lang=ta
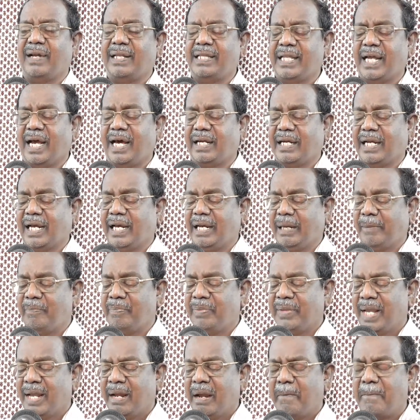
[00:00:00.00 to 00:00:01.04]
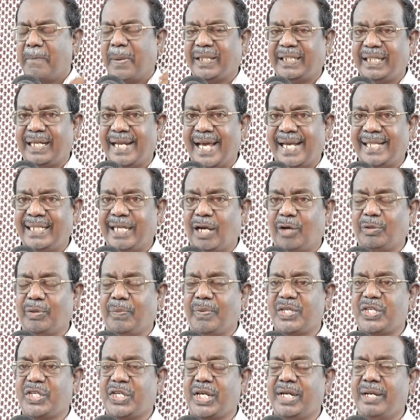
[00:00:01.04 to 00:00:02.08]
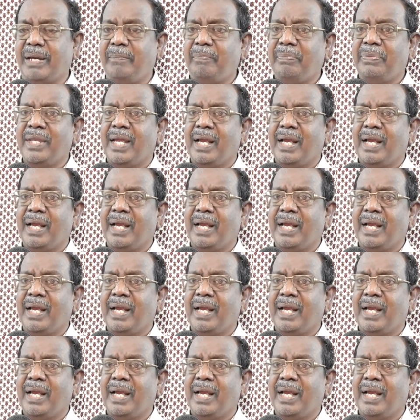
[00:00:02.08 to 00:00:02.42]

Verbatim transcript: வந்தார்கள் பதினைந்தாவது வசனம்